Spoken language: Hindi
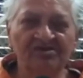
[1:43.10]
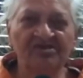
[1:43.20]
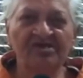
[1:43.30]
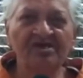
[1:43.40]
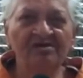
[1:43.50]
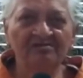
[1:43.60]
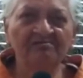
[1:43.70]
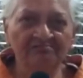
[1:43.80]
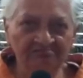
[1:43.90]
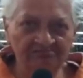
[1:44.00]
दर्द है
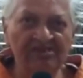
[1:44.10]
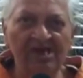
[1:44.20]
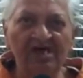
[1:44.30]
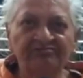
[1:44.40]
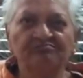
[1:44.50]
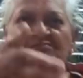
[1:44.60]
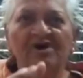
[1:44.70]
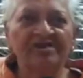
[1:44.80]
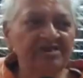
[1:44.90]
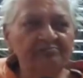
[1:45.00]
बात
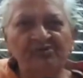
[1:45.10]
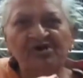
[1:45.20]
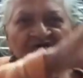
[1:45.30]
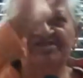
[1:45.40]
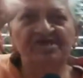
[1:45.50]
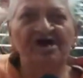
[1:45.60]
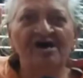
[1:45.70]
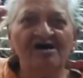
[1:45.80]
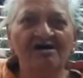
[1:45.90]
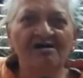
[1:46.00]
मारी फेंक दिया
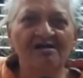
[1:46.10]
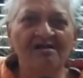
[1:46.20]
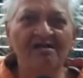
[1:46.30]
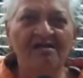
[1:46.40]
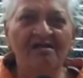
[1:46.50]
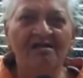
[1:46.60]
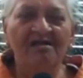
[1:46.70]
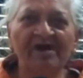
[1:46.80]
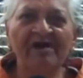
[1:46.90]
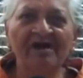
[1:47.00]
हम्म।
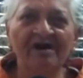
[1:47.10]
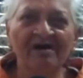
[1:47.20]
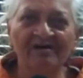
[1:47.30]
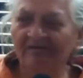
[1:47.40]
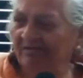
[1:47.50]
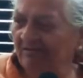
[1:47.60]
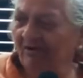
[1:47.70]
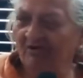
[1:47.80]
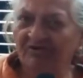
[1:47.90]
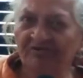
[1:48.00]
हाँ,
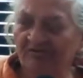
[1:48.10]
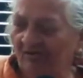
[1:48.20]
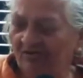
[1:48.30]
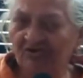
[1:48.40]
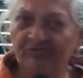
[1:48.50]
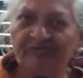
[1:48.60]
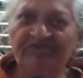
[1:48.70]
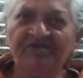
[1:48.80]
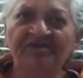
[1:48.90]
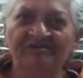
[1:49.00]
और औरत भी
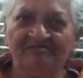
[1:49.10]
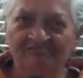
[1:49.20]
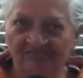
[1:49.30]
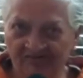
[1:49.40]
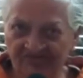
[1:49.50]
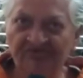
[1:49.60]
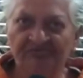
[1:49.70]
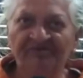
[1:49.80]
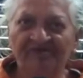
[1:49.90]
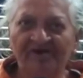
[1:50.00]
थी मर्द
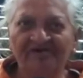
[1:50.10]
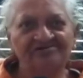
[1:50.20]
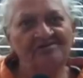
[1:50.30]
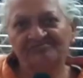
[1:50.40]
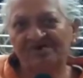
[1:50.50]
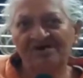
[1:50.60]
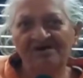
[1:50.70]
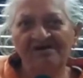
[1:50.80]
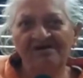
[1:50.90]
भी था रब था